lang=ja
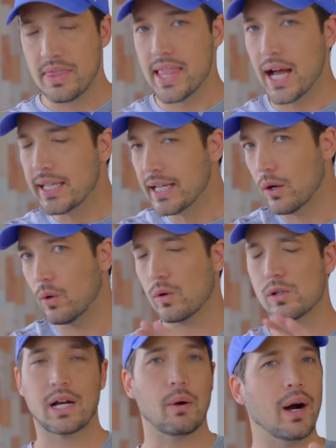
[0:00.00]
何が起
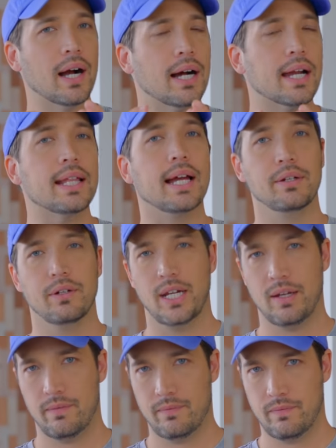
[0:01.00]
こるかわからないのね。